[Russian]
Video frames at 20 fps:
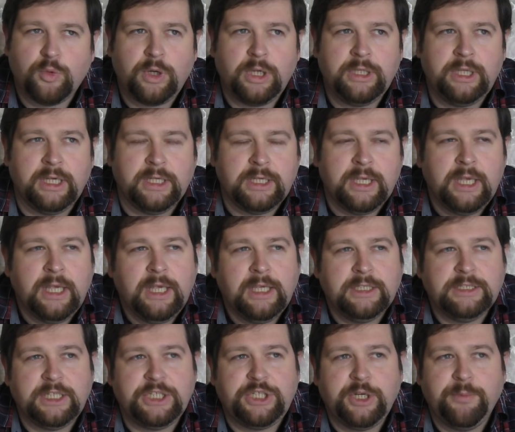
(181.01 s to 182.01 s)
угадать?
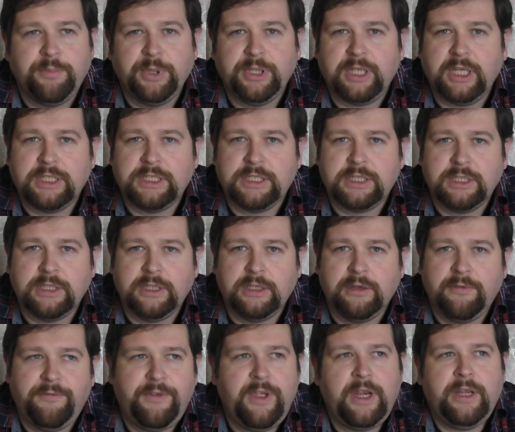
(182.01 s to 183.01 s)
Зачем
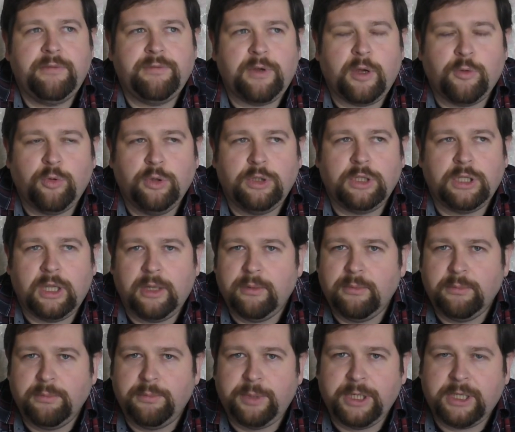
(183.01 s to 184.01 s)
пытаться верить в какое-то
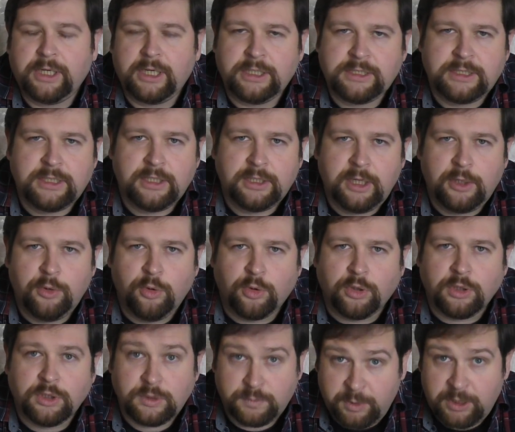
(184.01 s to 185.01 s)
там прекрасное
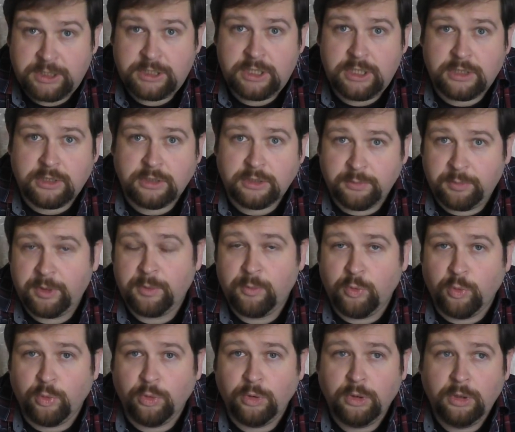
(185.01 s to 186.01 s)
далеко? Спросите
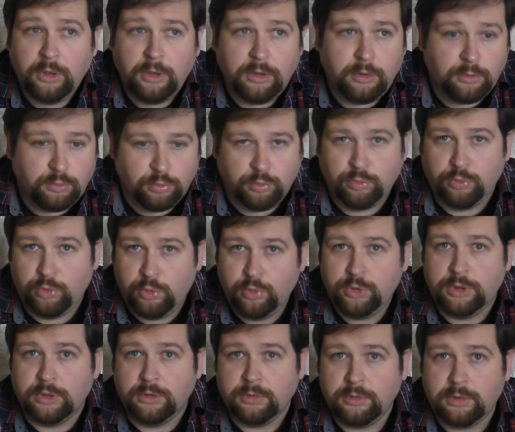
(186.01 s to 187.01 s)
напрямую. Ну,
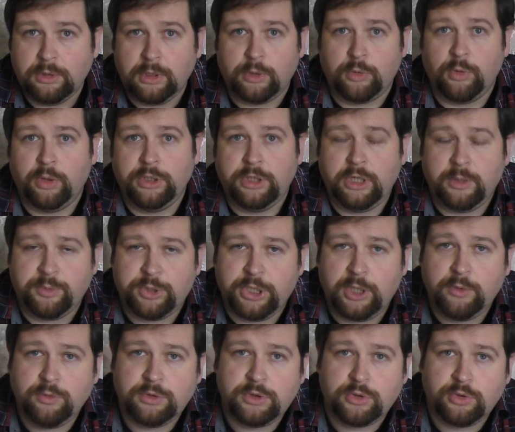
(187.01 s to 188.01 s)
люди, на то они
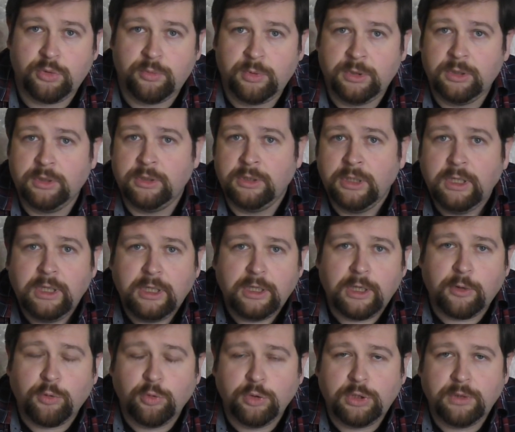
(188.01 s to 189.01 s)
общаются, чтобы
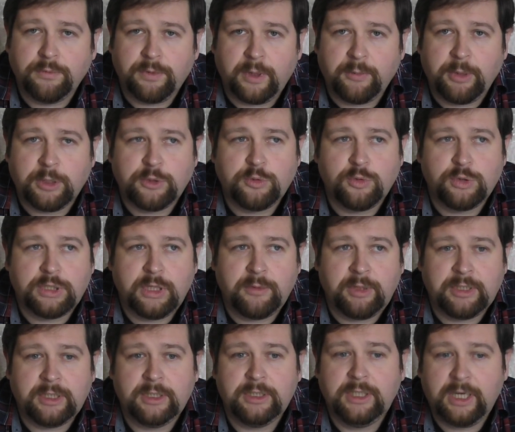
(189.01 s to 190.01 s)
какую-то информацию
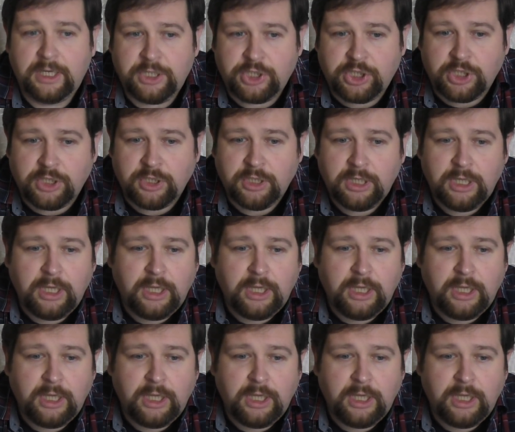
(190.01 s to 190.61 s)
узнавать. Дальше.